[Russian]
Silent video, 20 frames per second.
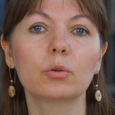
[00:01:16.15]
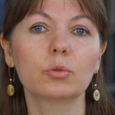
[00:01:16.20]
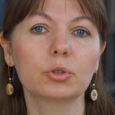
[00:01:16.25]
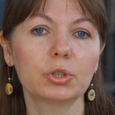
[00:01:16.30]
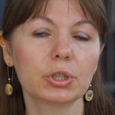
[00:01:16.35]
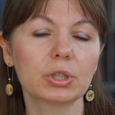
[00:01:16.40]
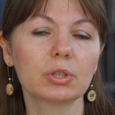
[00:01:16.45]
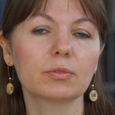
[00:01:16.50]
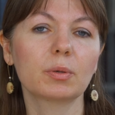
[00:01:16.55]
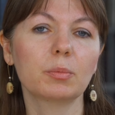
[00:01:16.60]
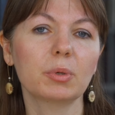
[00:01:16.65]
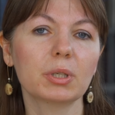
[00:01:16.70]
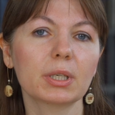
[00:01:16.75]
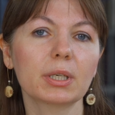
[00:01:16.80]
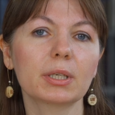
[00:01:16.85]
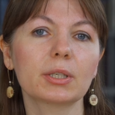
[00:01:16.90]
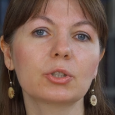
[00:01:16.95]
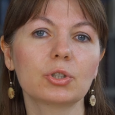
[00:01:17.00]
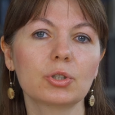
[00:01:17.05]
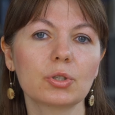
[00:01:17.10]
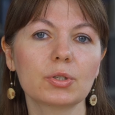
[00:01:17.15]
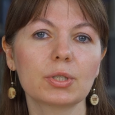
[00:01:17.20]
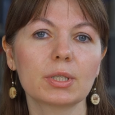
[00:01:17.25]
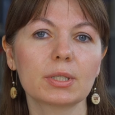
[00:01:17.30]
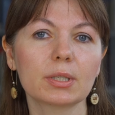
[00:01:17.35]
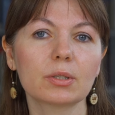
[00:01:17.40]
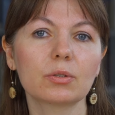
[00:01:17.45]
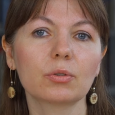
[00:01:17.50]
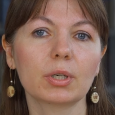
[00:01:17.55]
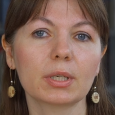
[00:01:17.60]
учитывая
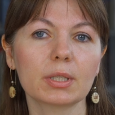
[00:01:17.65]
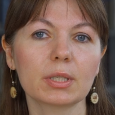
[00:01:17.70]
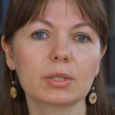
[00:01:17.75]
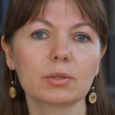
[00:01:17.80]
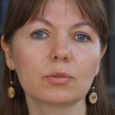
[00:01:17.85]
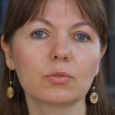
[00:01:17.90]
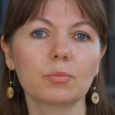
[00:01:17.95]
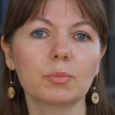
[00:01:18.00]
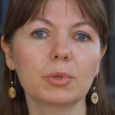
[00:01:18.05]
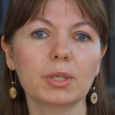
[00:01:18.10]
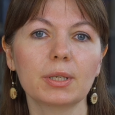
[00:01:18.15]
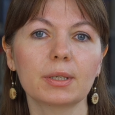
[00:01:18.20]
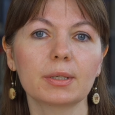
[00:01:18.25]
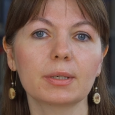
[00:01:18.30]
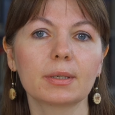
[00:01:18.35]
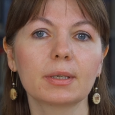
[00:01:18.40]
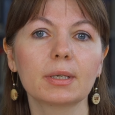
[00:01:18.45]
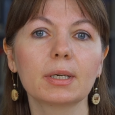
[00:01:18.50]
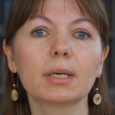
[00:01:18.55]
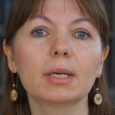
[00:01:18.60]
меняющуюся ситуацию в мире.